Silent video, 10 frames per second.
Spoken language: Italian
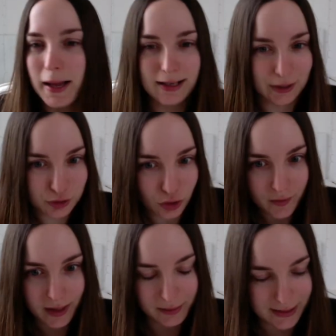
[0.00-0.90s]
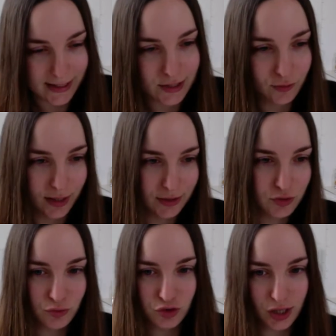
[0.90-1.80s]
laddove riesco a
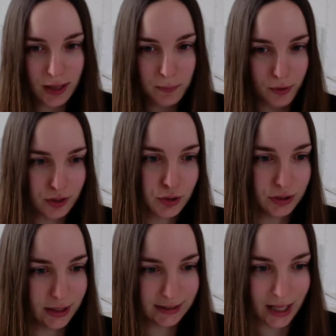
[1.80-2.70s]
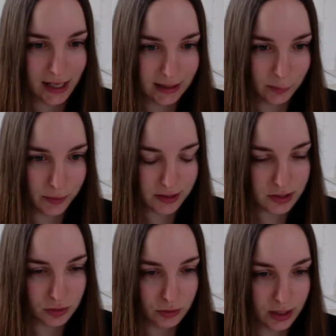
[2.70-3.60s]
raggiungere il posto ad andare di
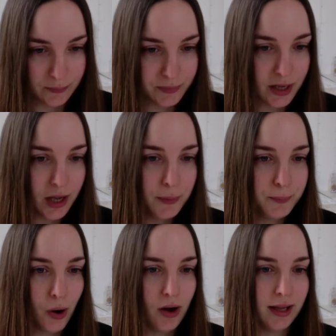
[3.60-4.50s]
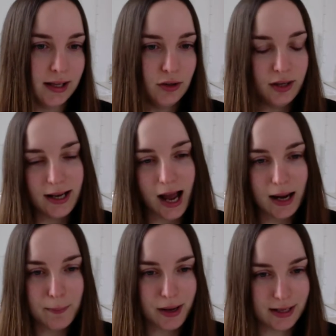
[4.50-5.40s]
persona. Poi
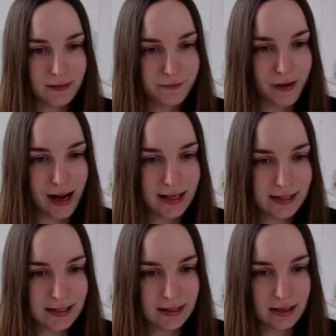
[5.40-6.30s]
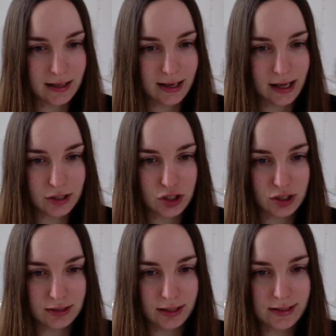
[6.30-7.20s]
L'Oreal Paris False
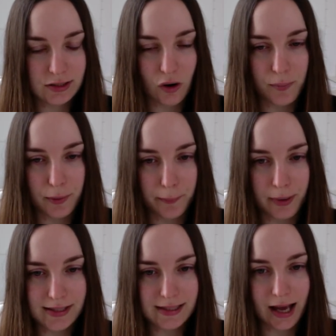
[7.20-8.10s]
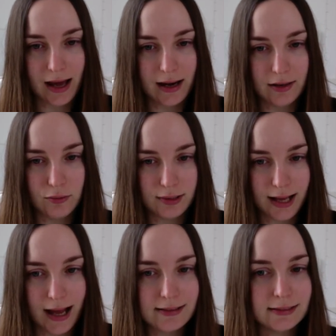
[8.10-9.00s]
Lash Telescopic Mascara
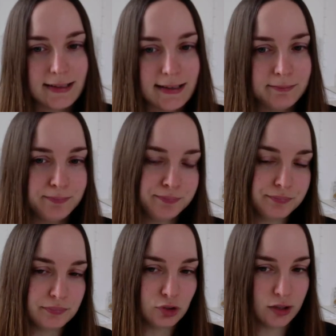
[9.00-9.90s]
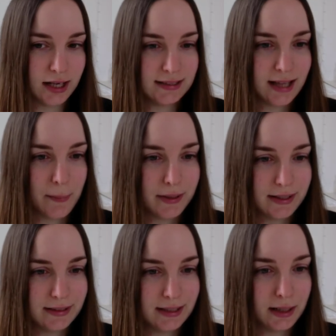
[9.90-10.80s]
Allungante, tonalità
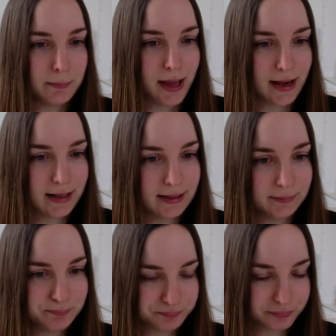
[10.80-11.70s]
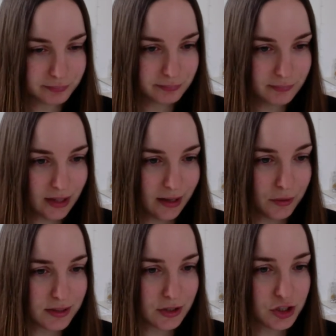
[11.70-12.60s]
Magnetic Black, che
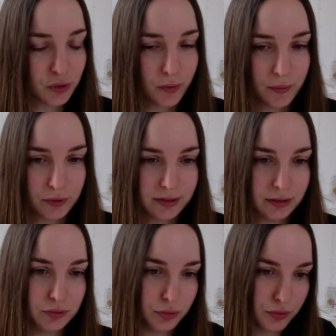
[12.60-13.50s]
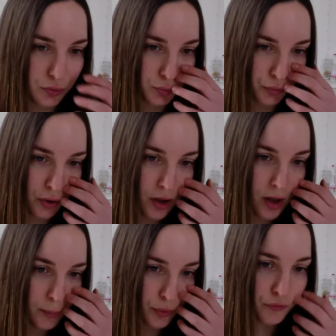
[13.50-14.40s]
costa 5,81 euro su
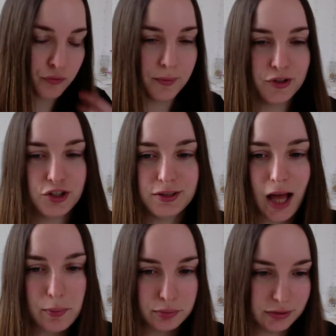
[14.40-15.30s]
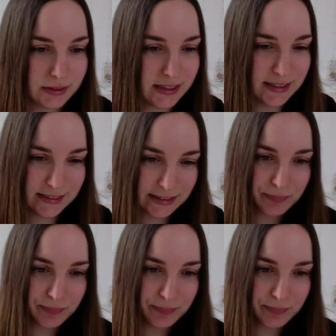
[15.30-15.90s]
profumicità.it.